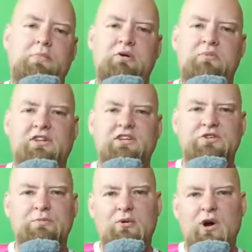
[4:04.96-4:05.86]
Miałem gadać
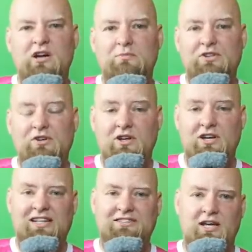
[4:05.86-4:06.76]
mało, a chyba trochę
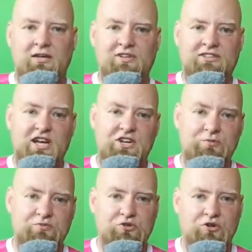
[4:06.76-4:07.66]
ględzę, więc teraz
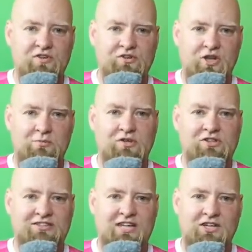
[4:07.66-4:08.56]
szybciutko wędrujemy do
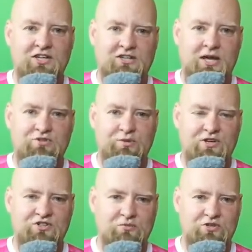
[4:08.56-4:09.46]
Tanzanii, a tam
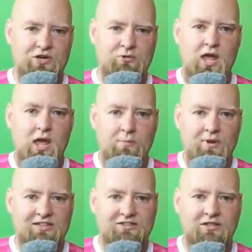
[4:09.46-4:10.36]
przypatrzymy się
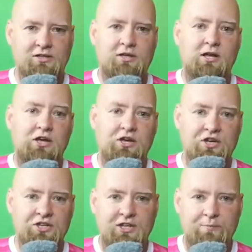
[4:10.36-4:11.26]
pracy
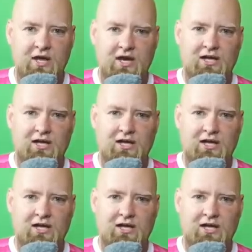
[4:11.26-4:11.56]
Greenkeepera.